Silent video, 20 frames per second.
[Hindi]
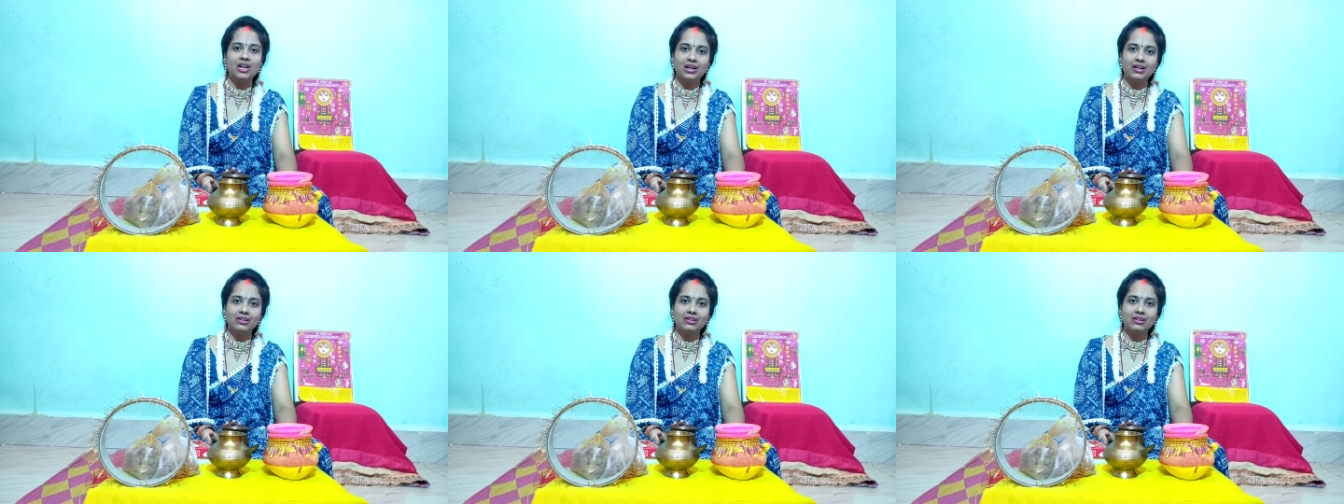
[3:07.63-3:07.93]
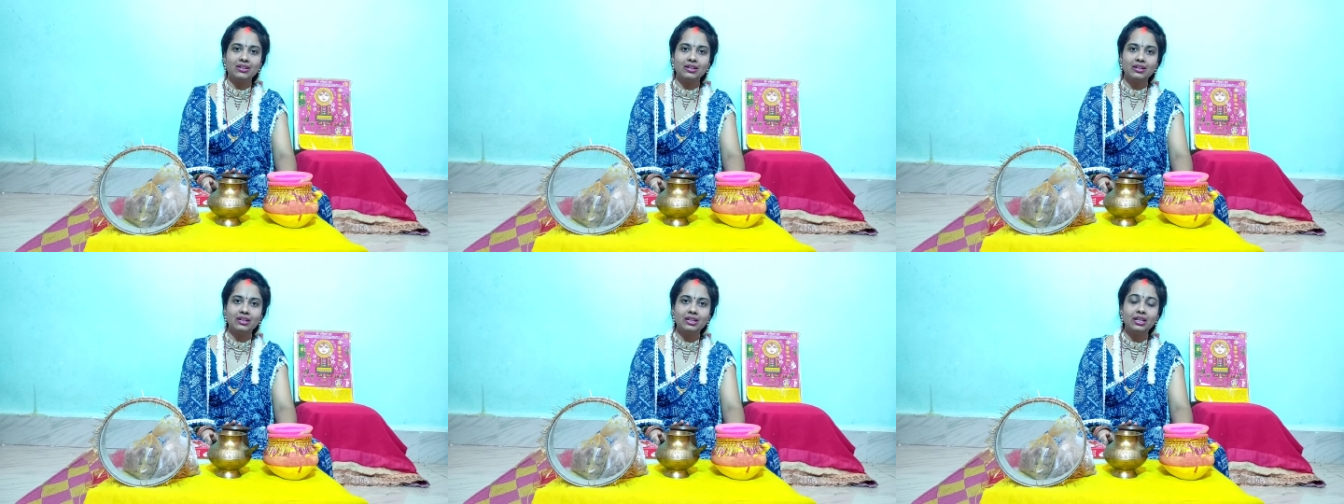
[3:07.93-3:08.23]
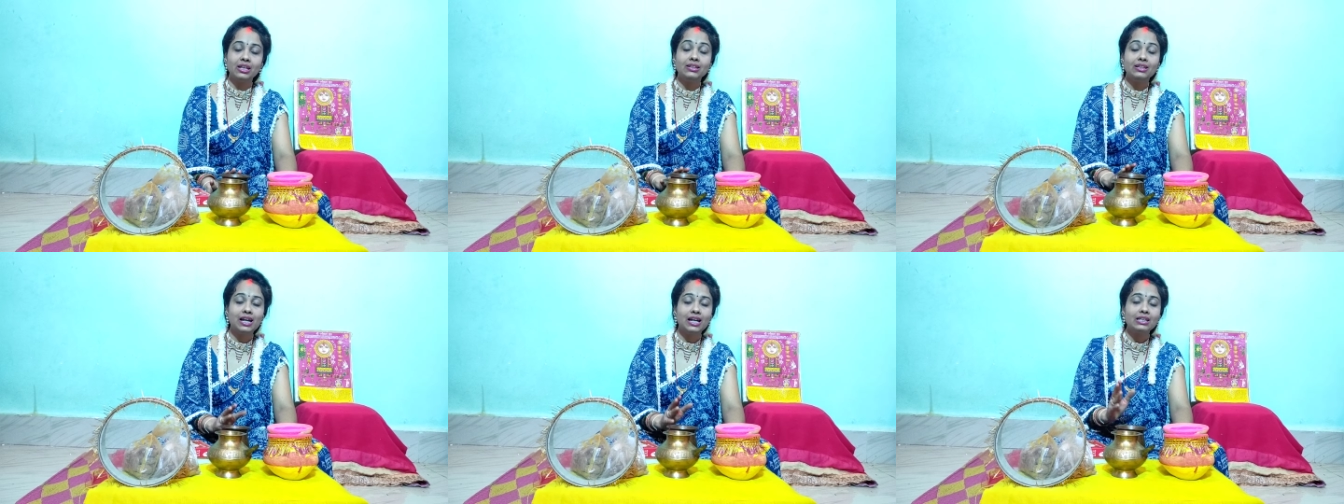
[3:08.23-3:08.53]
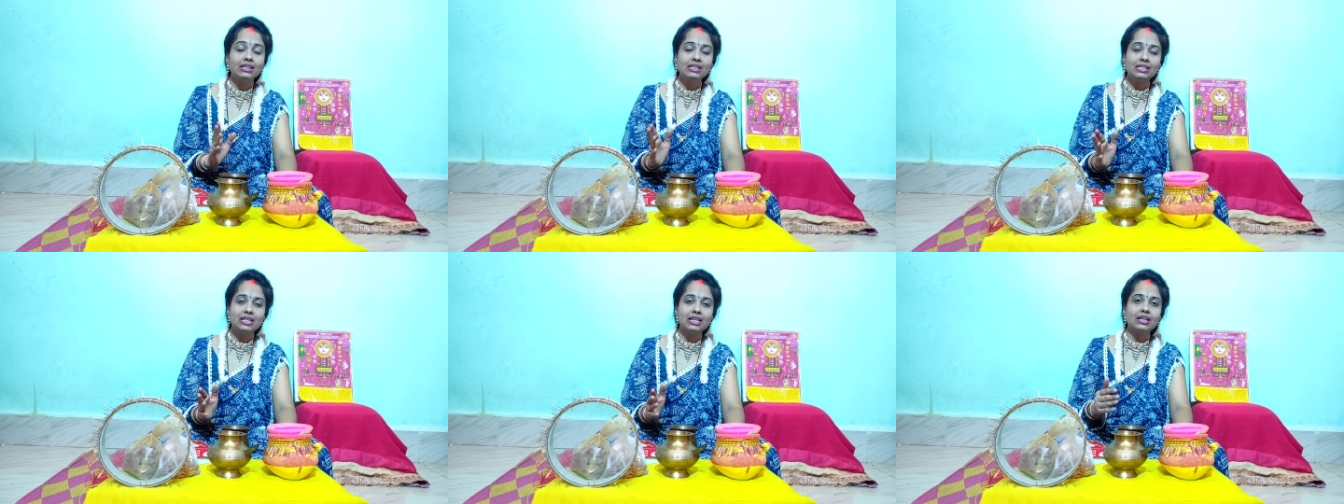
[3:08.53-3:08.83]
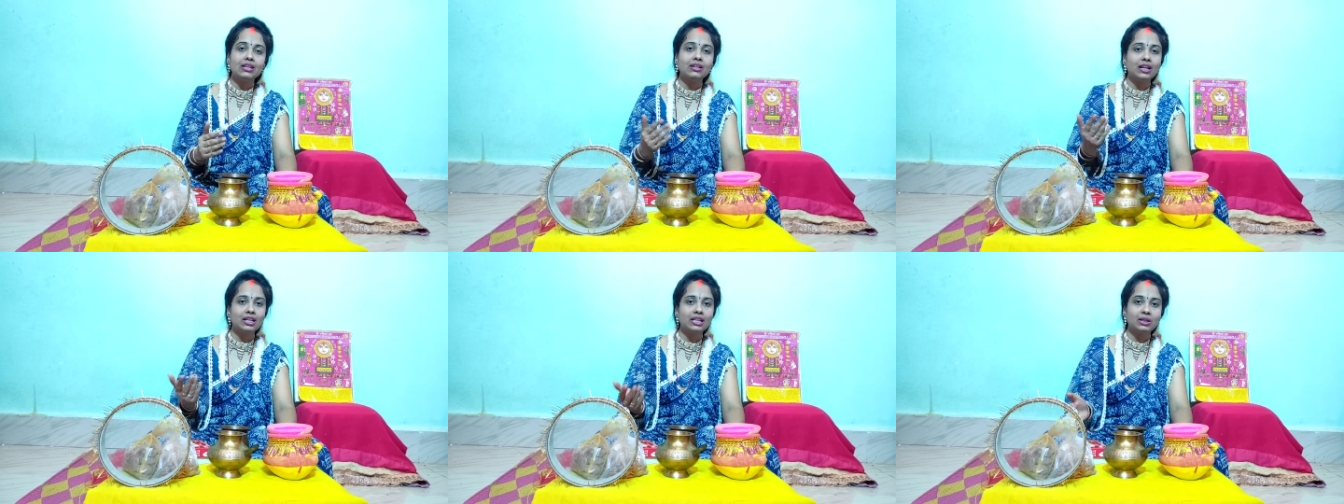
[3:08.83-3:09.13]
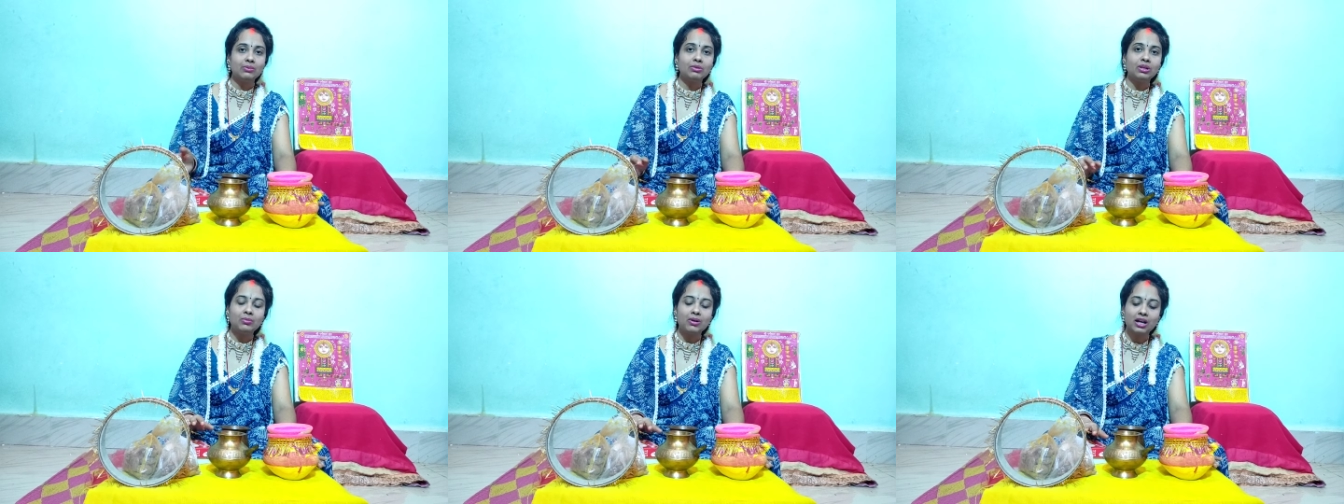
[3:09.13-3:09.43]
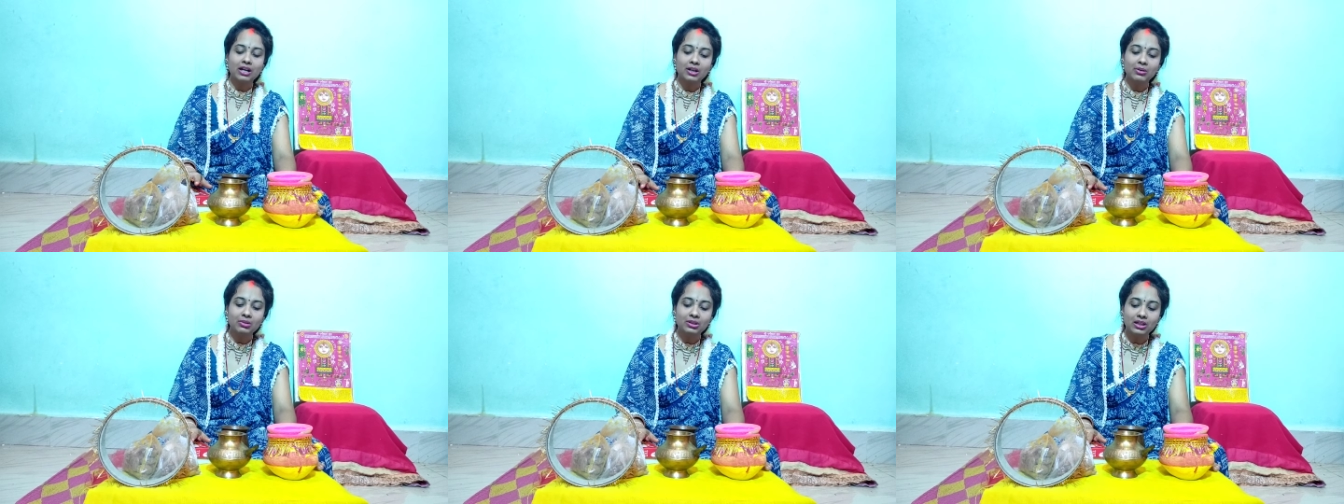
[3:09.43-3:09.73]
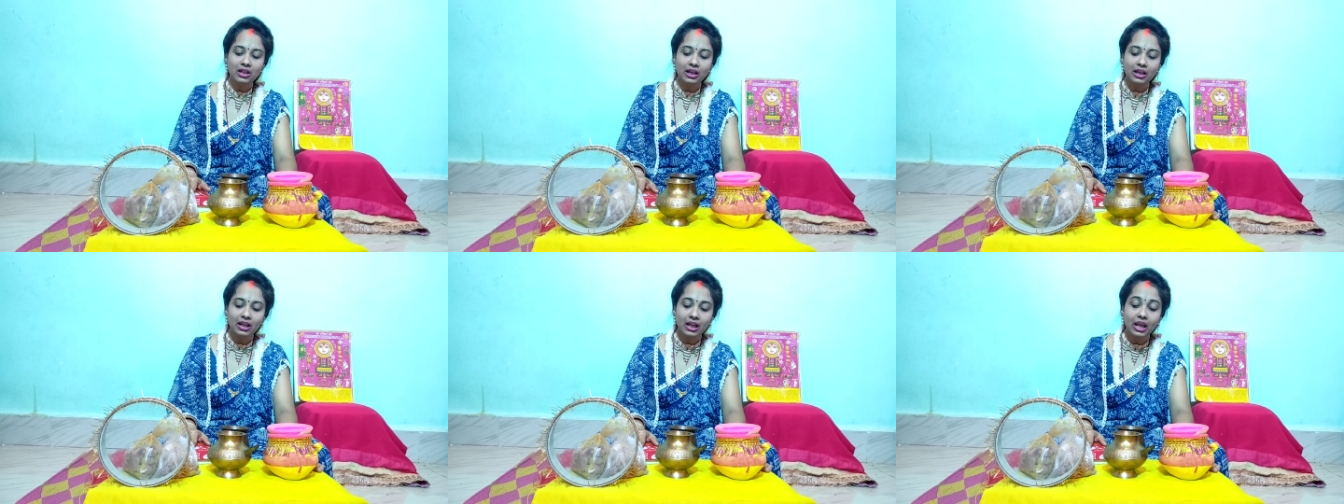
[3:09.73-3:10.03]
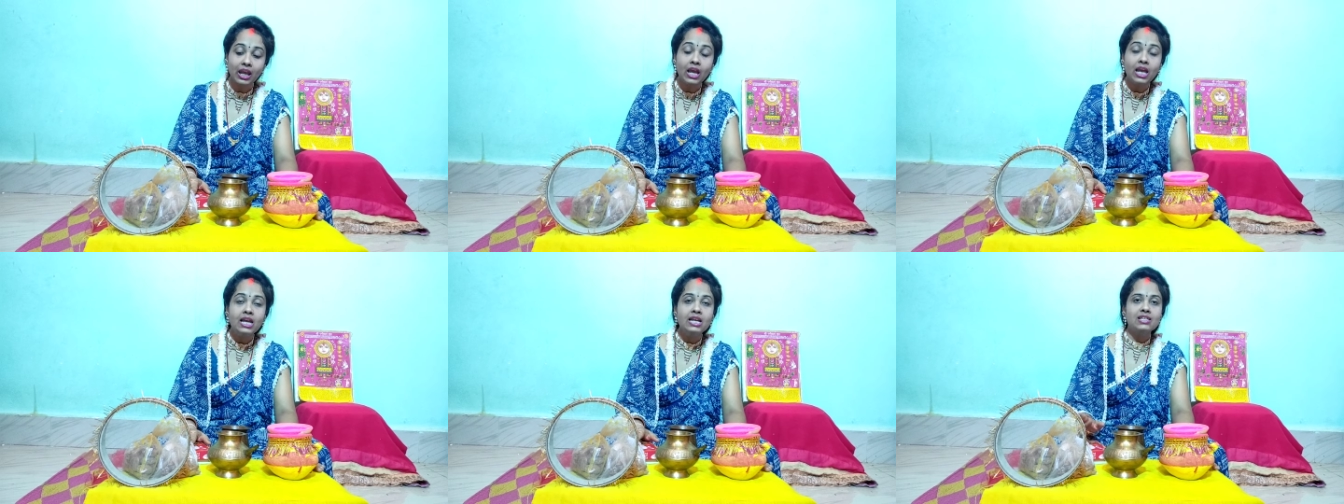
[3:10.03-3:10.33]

दान करें ठीक है दान किसे करना ये भी हम आगे बताएंगे